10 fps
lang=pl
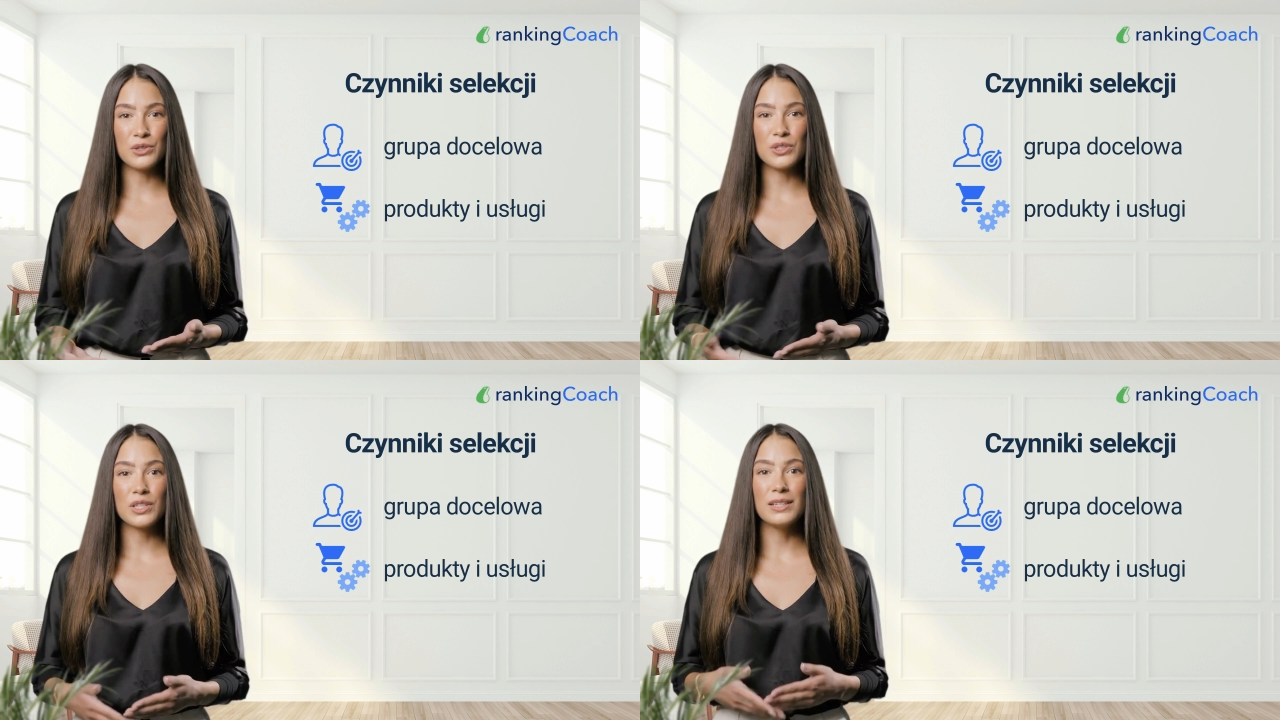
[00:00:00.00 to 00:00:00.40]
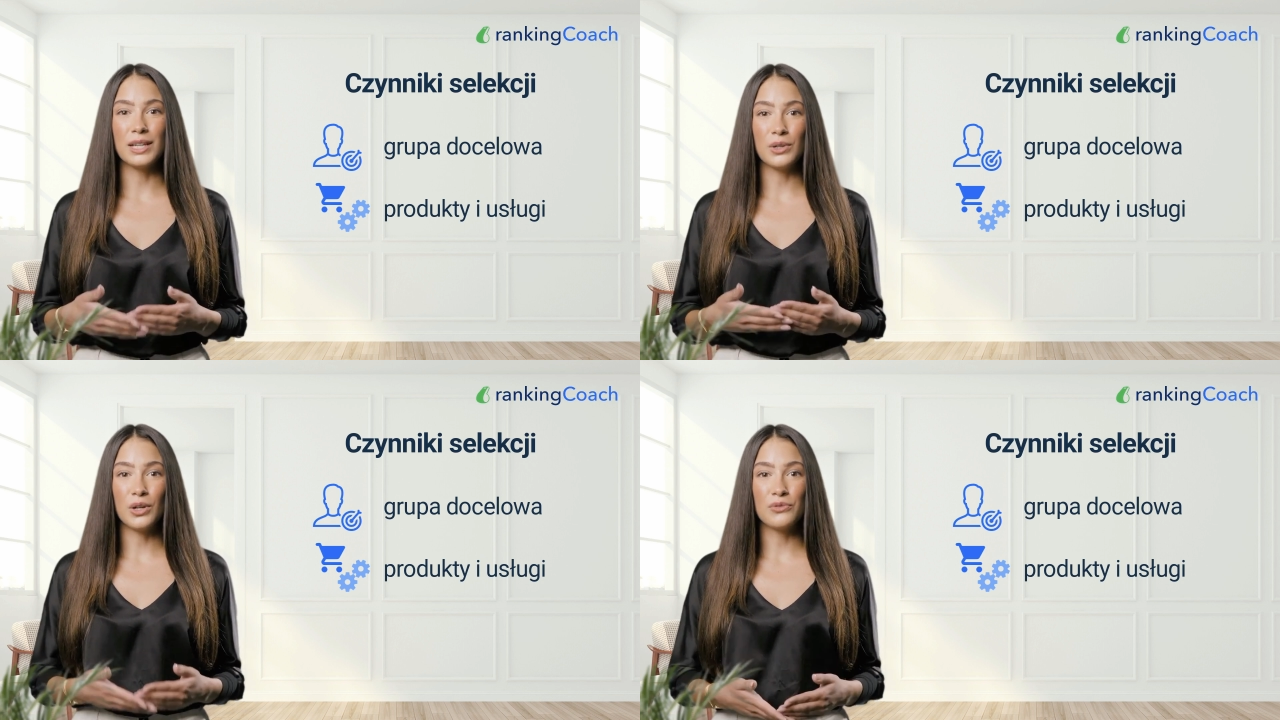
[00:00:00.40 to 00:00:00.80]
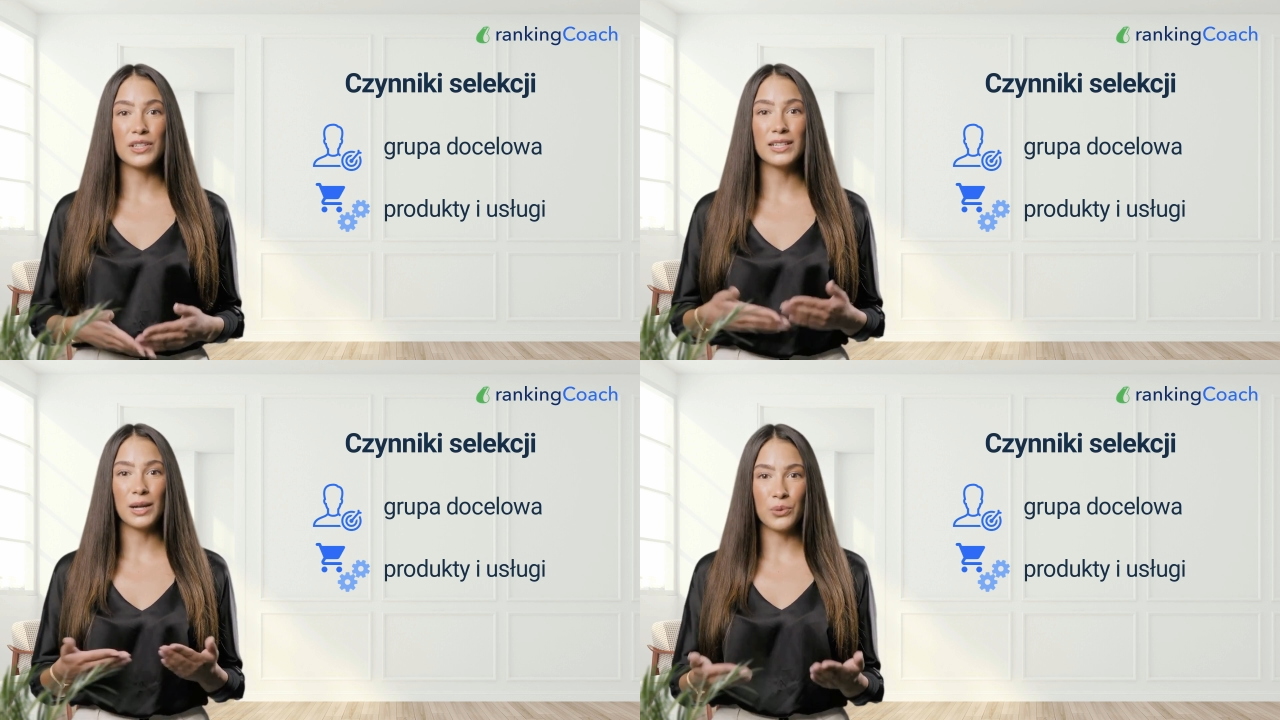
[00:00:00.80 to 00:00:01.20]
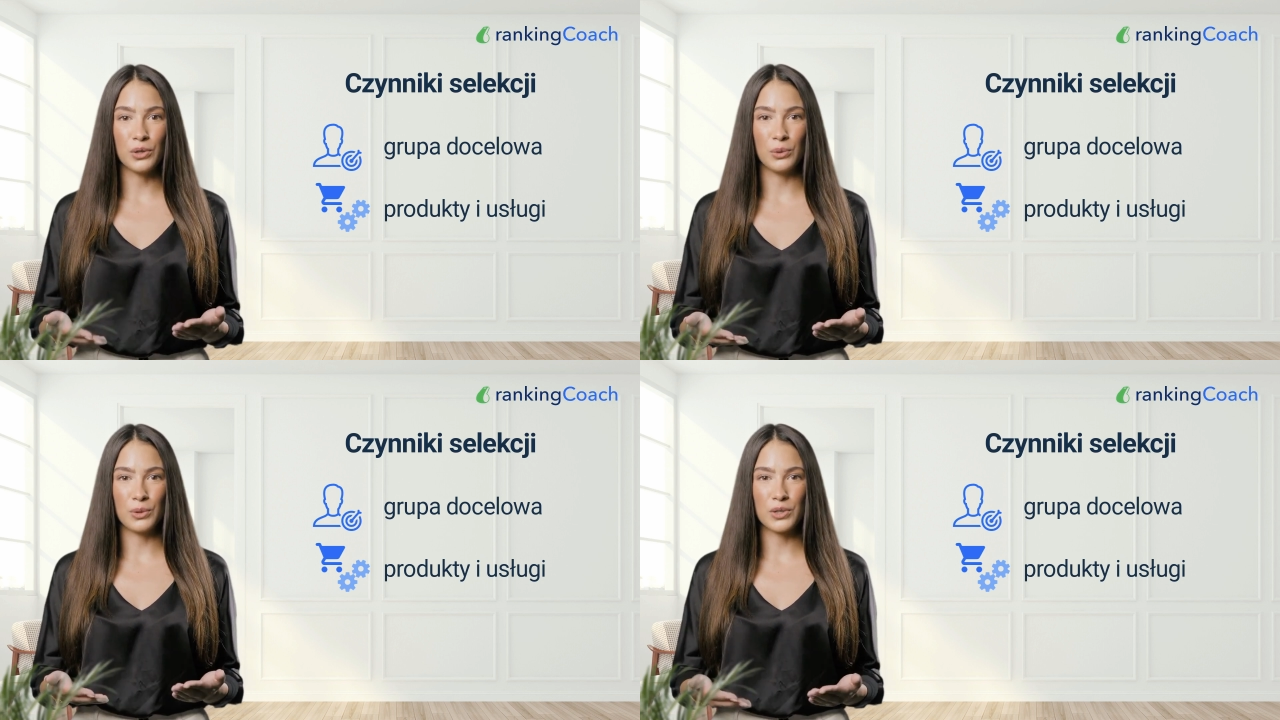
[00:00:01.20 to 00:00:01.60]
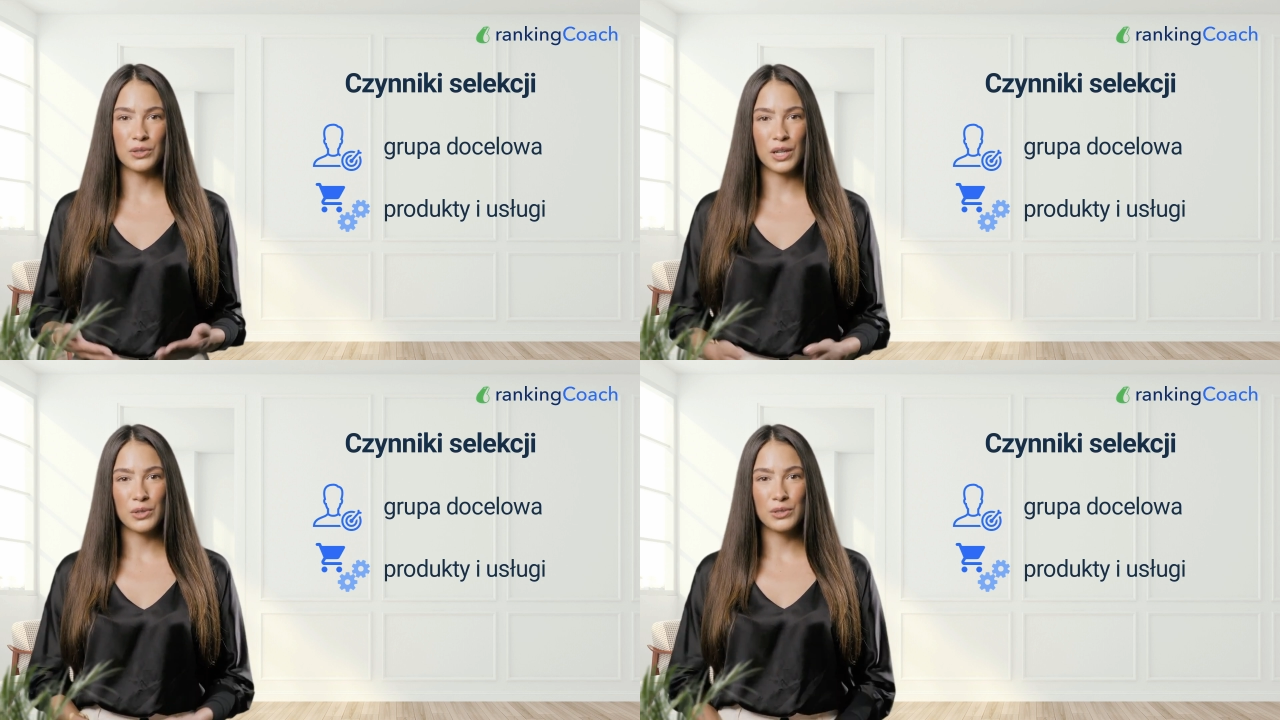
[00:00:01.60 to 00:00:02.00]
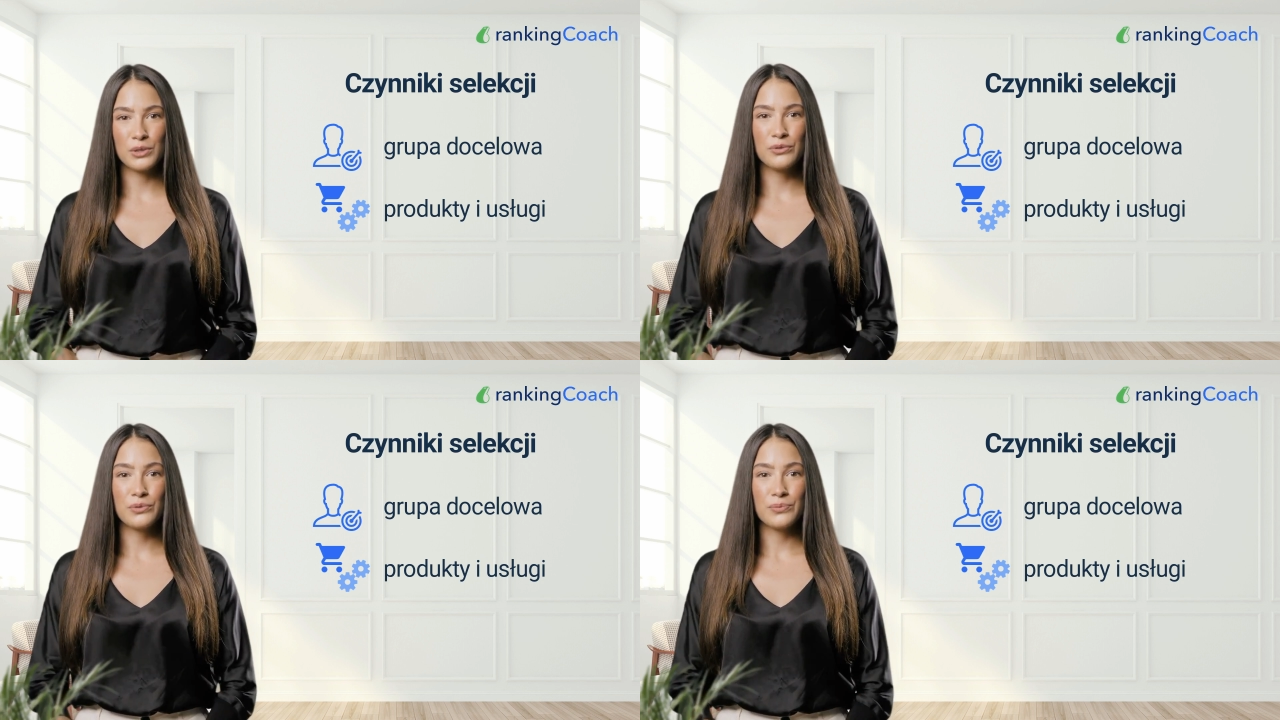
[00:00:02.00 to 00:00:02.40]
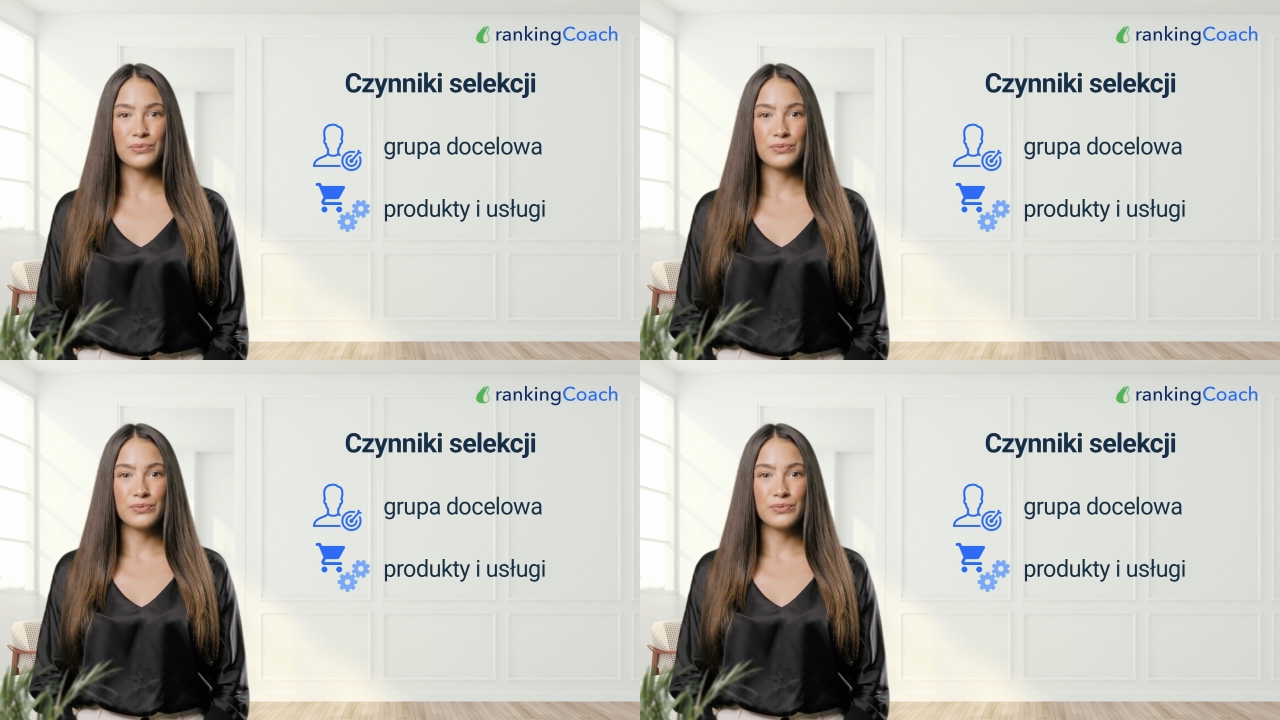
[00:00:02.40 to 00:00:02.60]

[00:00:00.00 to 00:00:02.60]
którzy celują w tę samą grupę odbiorców.